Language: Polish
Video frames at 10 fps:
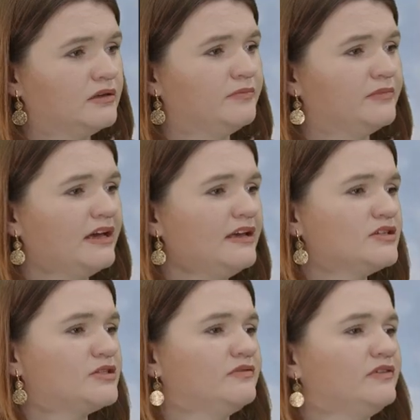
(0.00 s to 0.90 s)
jakie
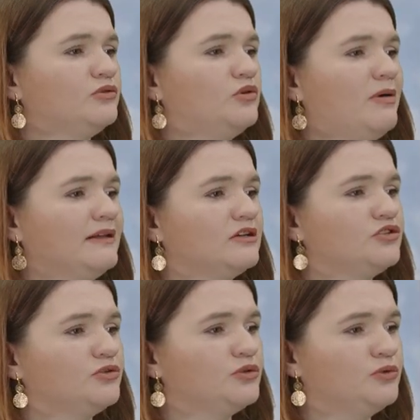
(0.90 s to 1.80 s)
jest według pana
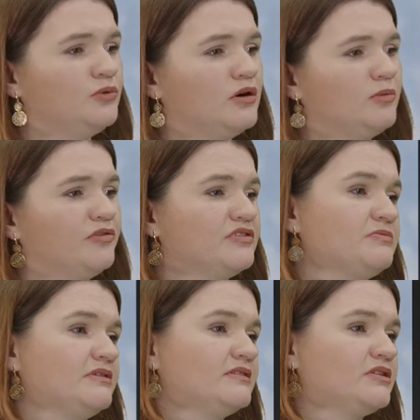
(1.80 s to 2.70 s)
źródło,
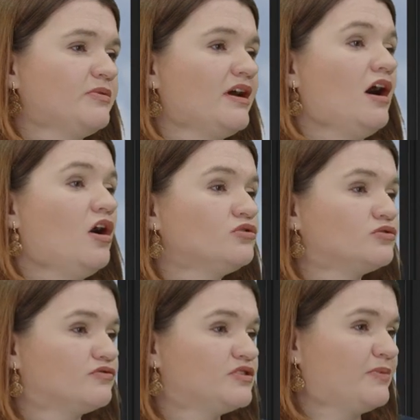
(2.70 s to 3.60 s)
powiedzmy sobie,
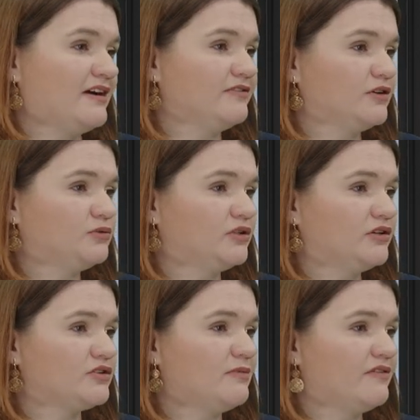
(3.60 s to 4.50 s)
chaosu w sprawie, o której
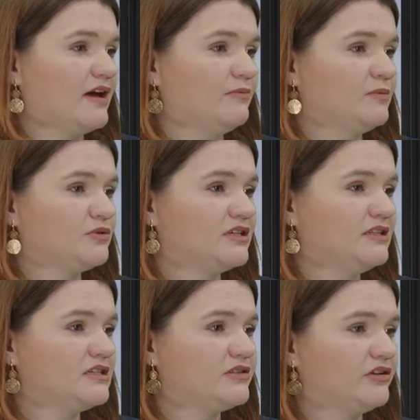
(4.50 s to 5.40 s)
rozmawiamy? Bo z
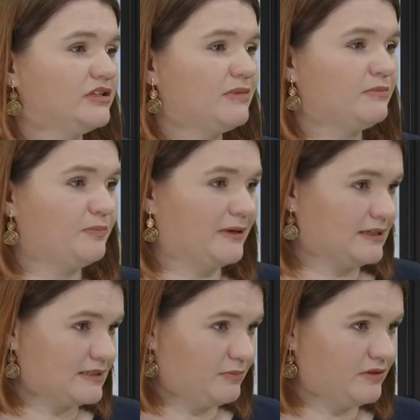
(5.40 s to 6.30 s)
jednej strony mamy
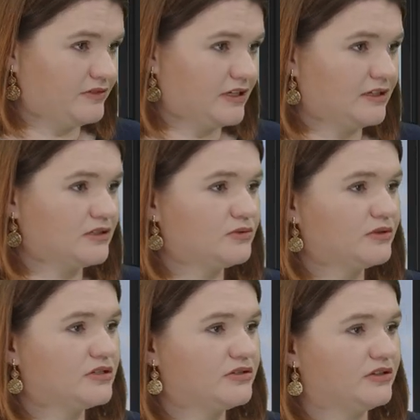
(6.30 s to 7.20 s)
pana zapewnienia, z
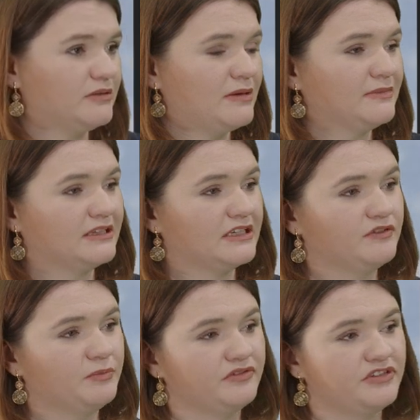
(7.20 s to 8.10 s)
drugiej strony mamy takie
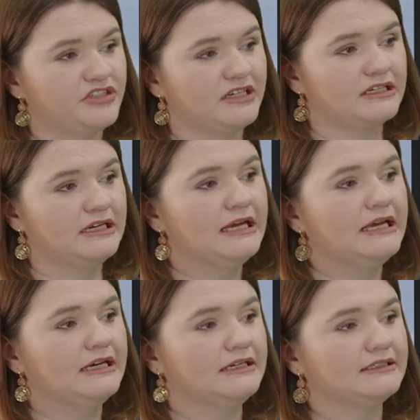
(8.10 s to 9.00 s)
wypowiedzi jak
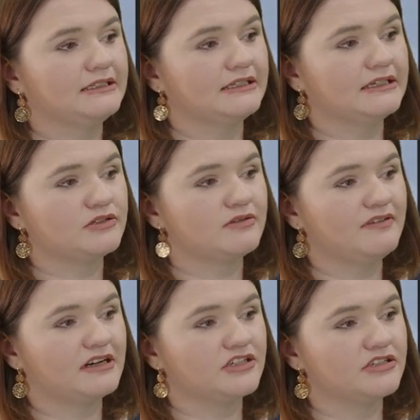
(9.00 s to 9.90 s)
e, ta
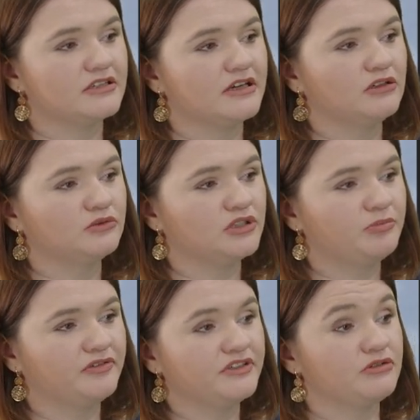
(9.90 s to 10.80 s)
Jarosława Kaczyńskiego, który
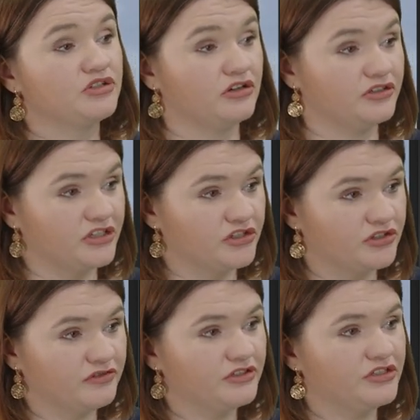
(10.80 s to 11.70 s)
powiedział, że chociaż
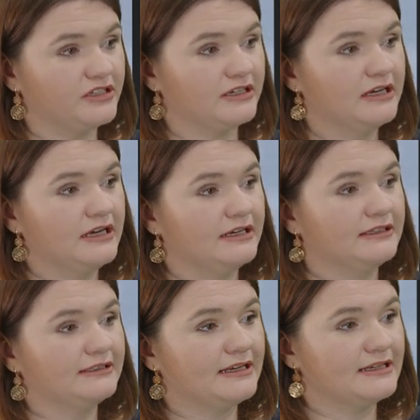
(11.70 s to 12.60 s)
oczywiście
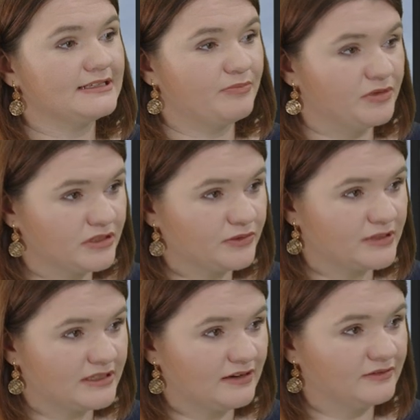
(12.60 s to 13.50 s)
e, te zapisy
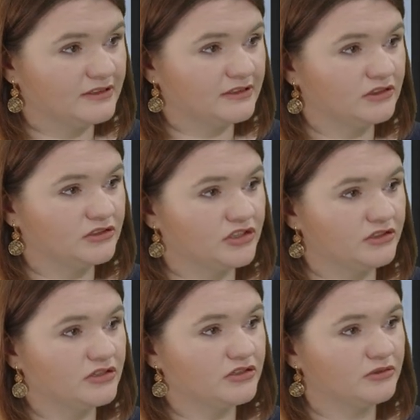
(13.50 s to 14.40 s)
ustawy
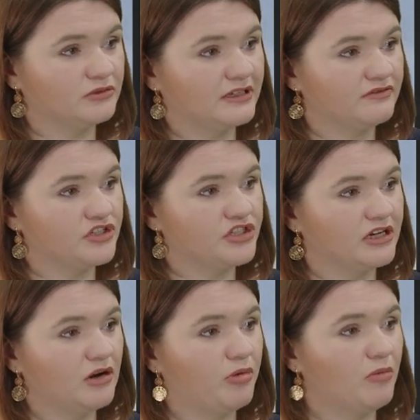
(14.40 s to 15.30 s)
dotyczące Sądu
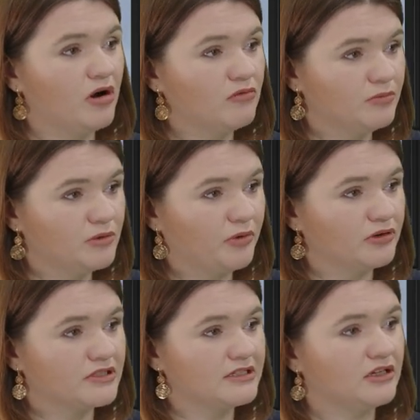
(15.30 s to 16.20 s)
Najwyższego pomogłyby
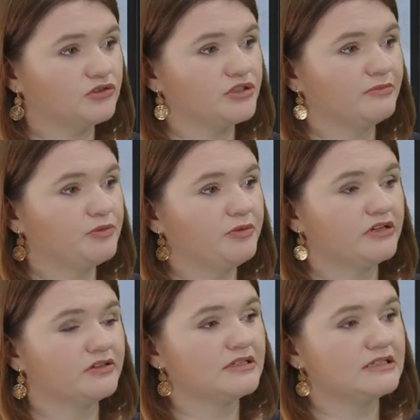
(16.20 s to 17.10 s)
Polsce otrzymać
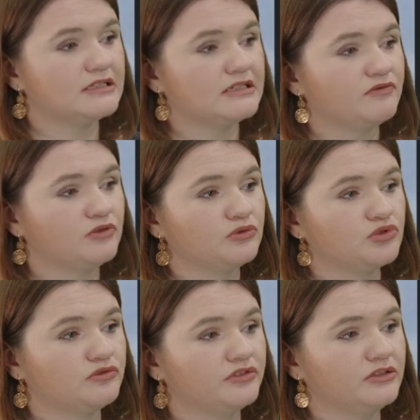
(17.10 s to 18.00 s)
pieniądze z
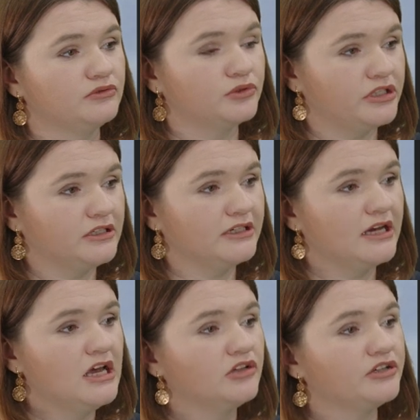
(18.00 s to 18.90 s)
funduszów unijnych,
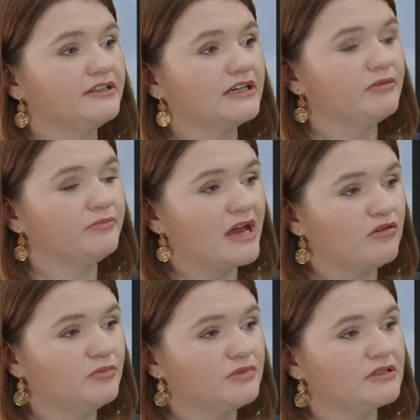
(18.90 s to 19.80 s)
to jednak
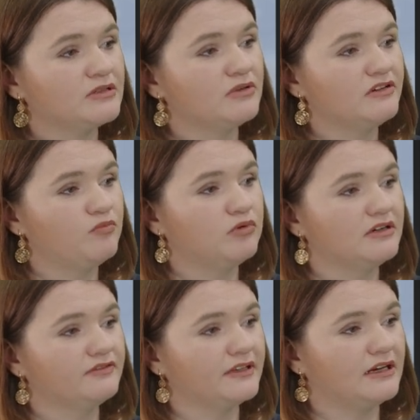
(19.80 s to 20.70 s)
miałyby zły
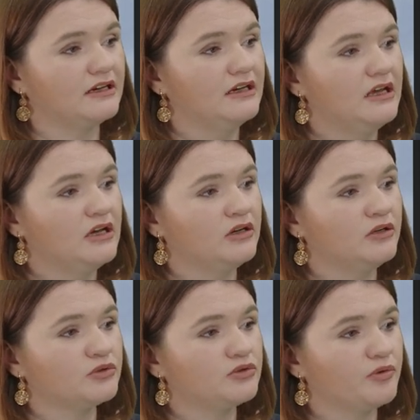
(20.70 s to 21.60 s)
wpływ na
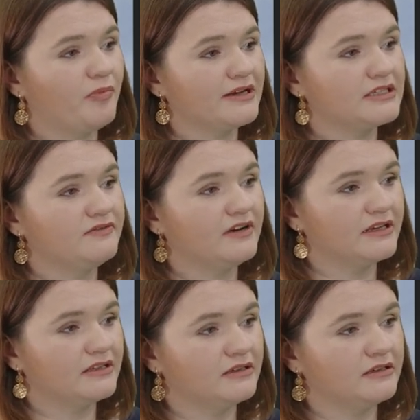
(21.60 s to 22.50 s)
ustrój państwa
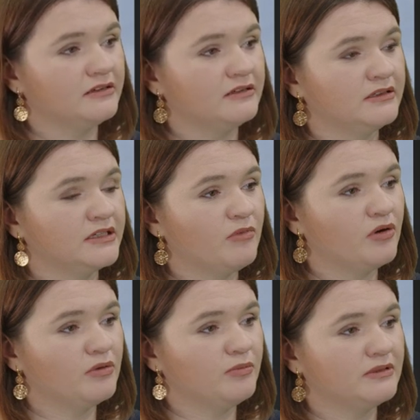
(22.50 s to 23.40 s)
i, i
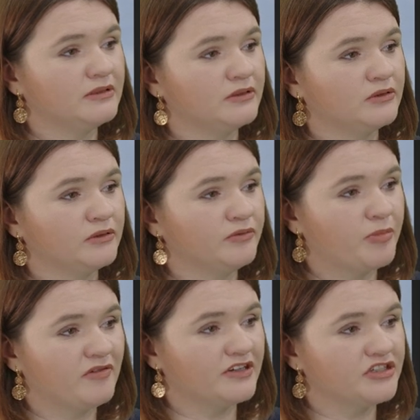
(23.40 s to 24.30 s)
mogłyby
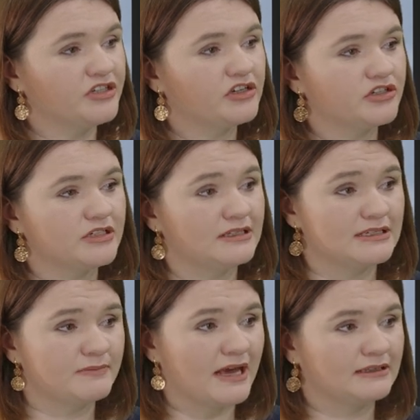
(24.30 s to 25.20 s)
wprowadzić
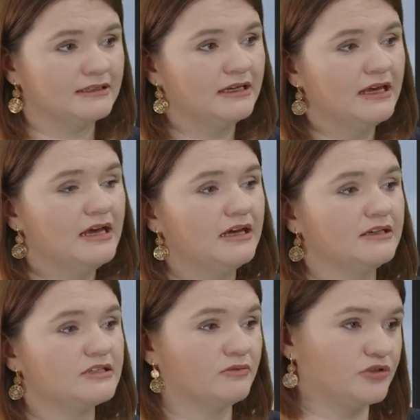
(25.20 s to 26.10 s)
niekorzystne zmiany.
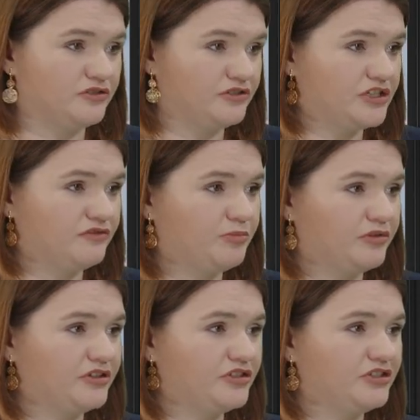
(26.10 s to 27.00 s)
Są oczywiście
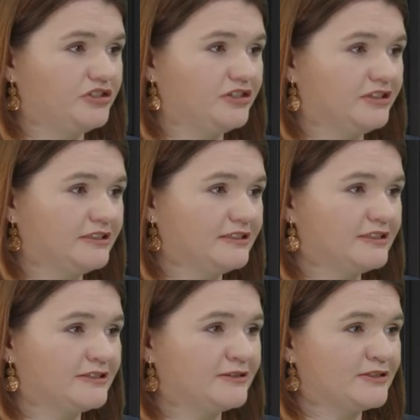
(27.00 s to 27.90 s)
wypowiedzi
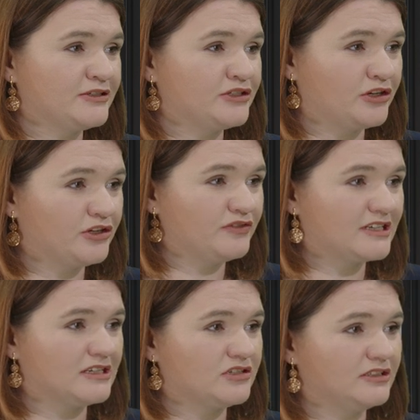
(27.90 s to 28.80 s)
z
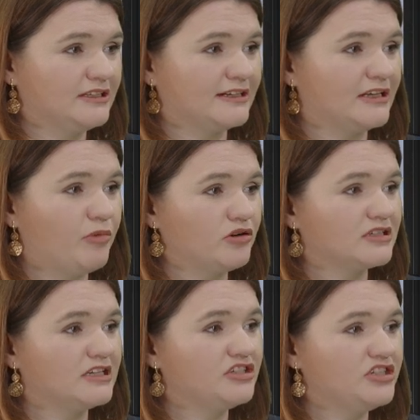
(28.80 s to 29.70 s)
środowiska Solidarności, Solidarnej
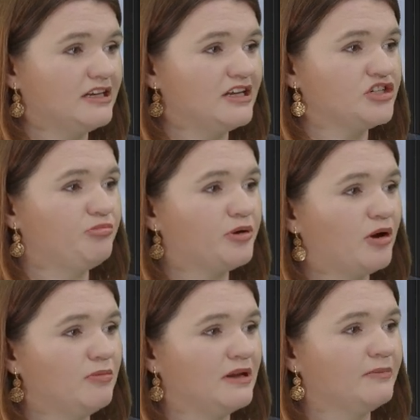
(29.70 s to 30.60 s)
Polski, gdzie leży
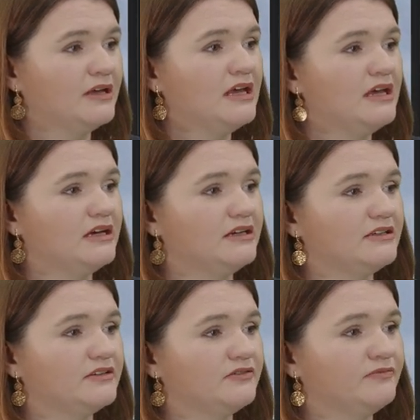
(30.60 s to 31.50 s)
problem,
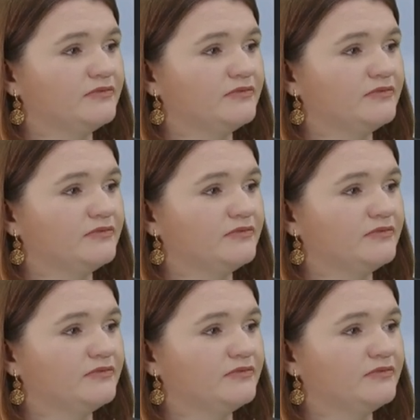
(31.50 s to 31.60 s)
e,